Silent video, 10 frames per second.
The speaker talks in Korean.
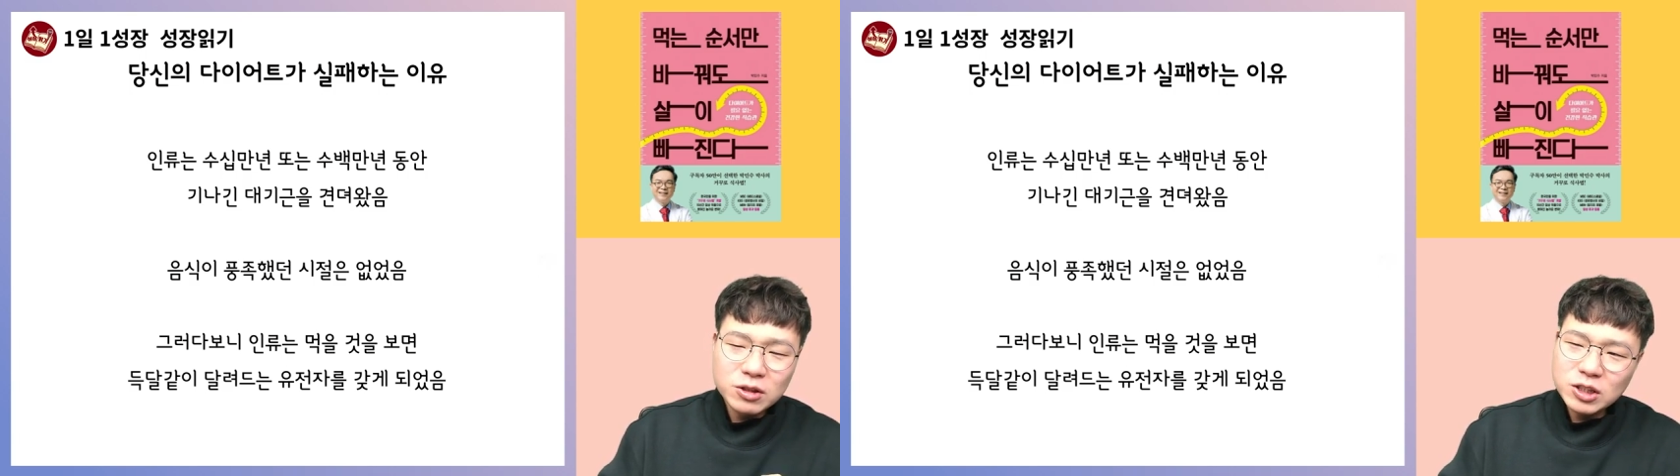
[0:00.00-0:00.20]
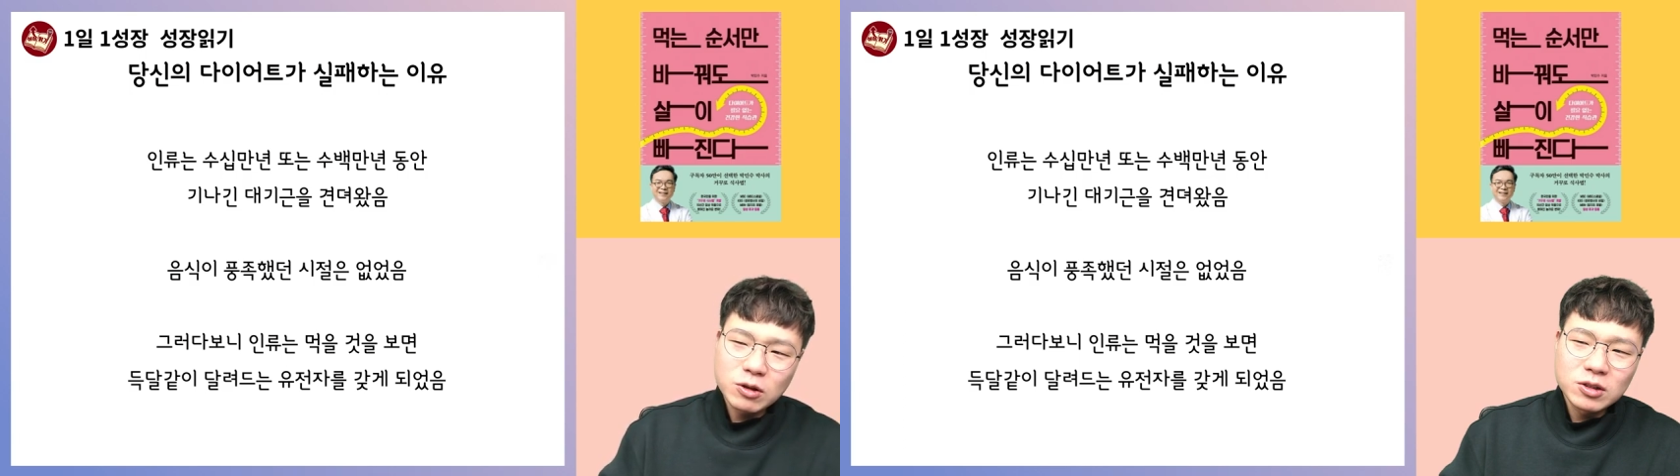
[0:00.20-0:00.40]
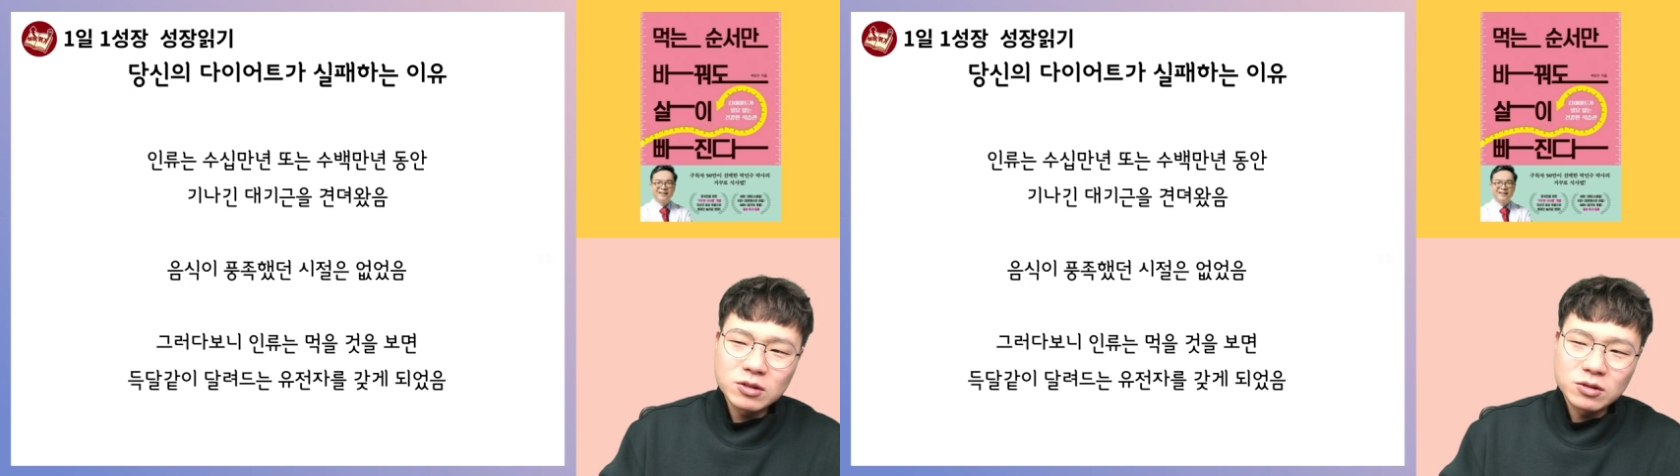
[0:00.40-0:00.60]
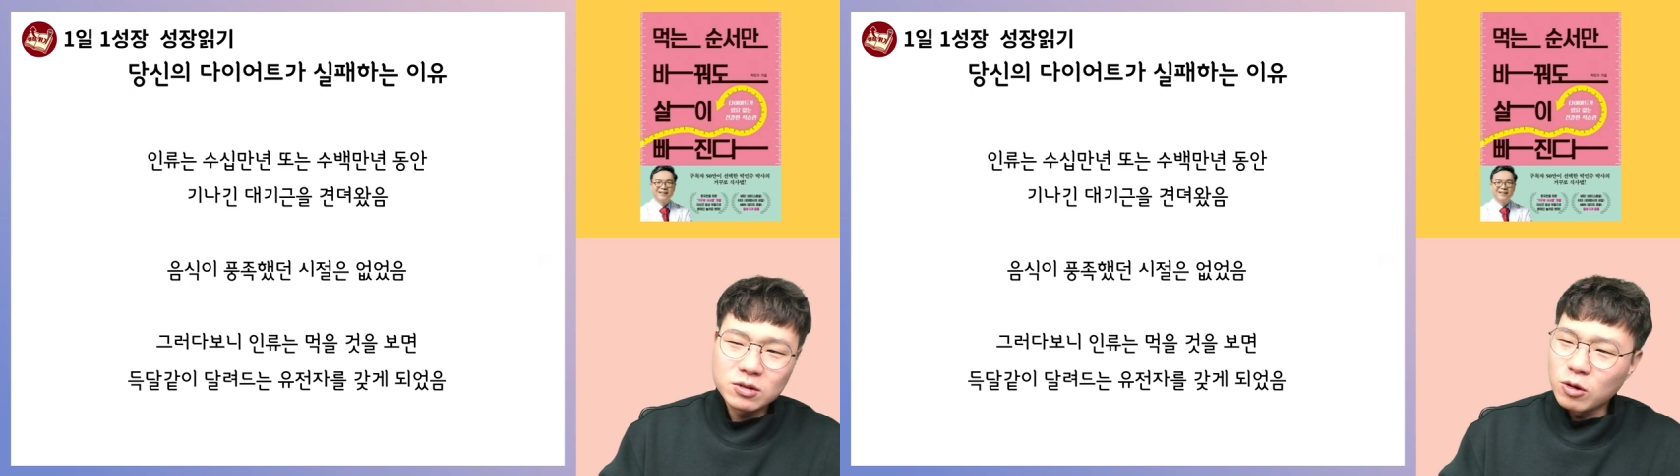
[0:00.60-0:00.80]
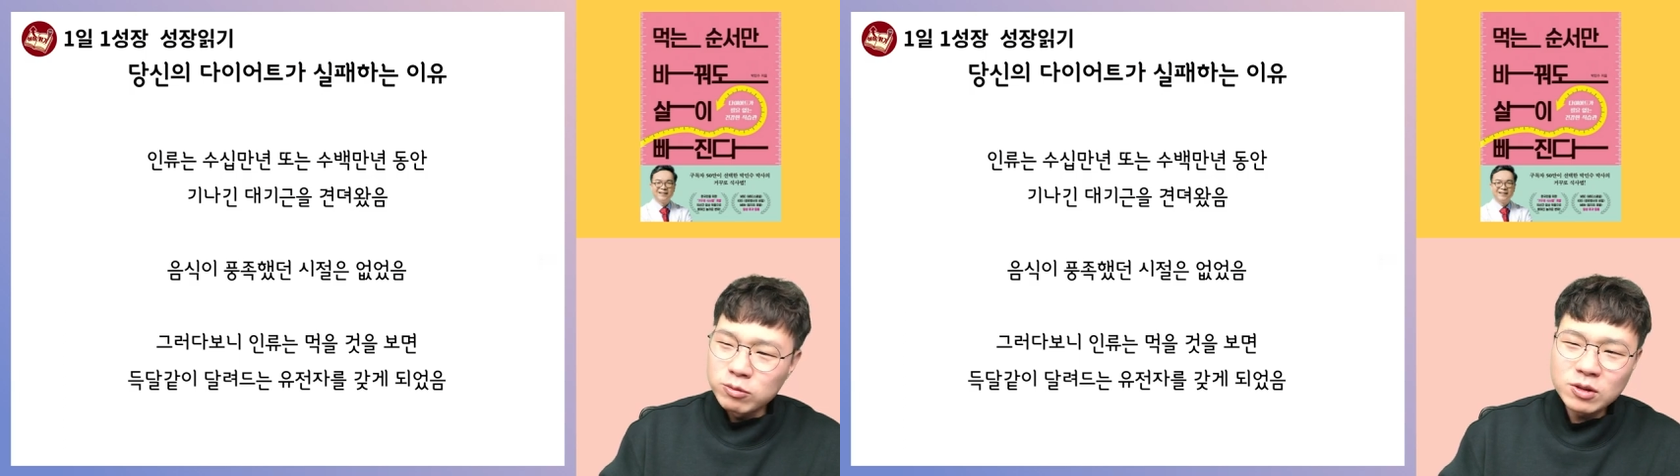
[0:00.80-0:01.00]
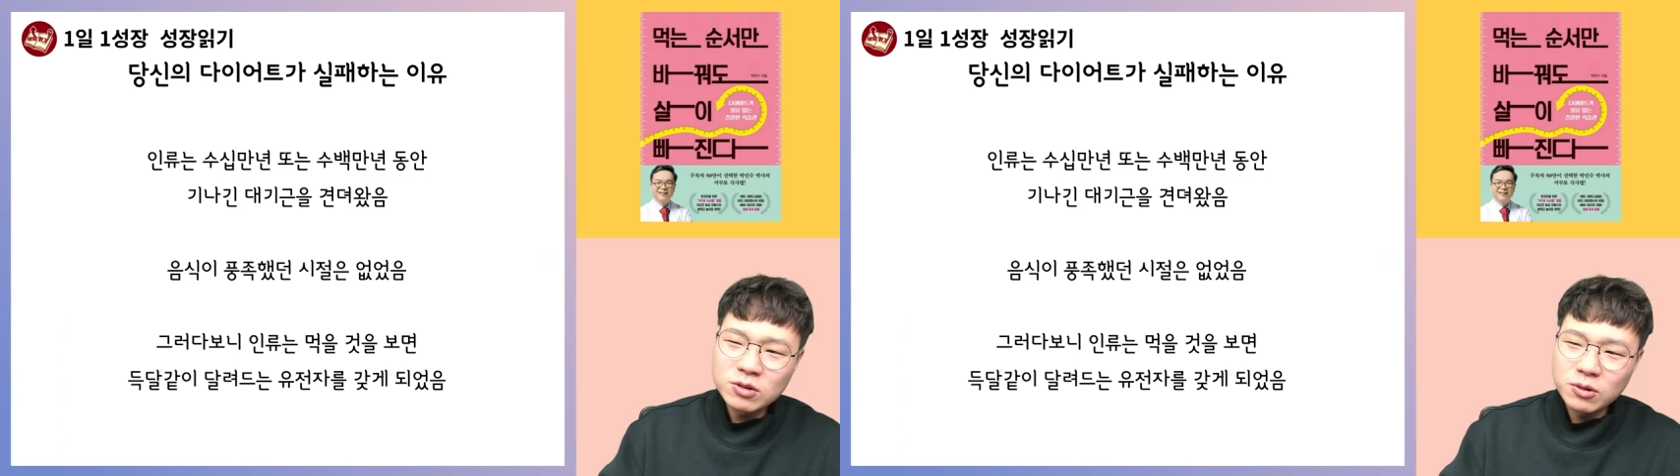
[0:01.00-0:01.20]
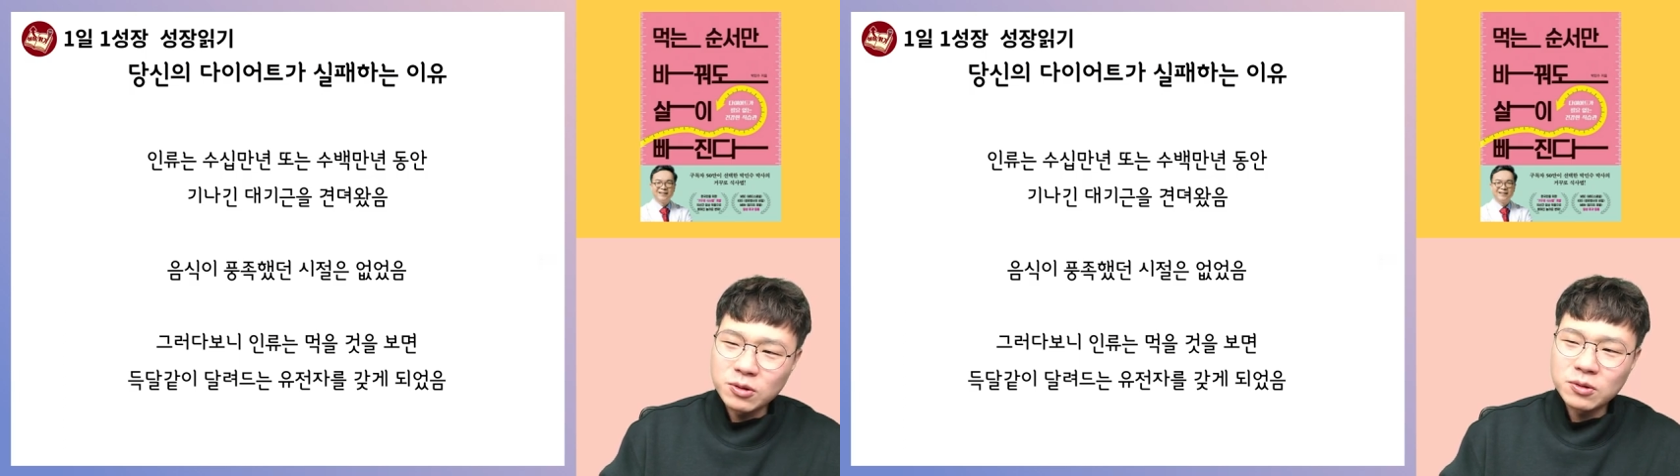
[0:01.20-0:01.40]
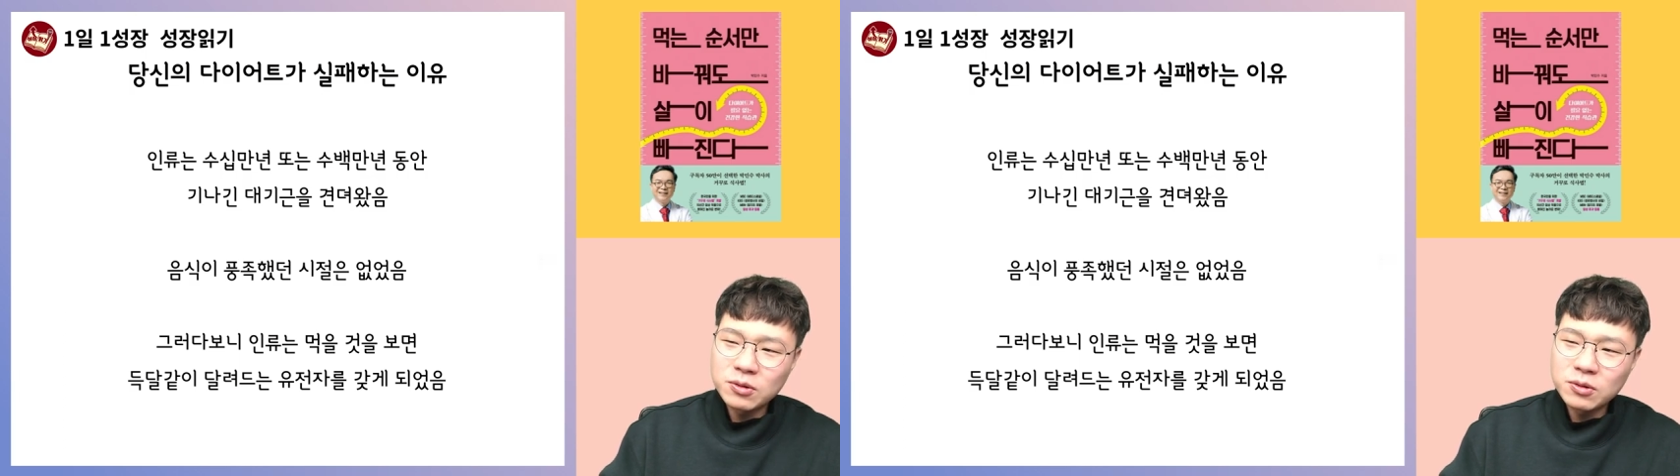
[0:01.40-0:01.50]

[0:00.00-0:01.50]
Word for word: 시절은 없었어요.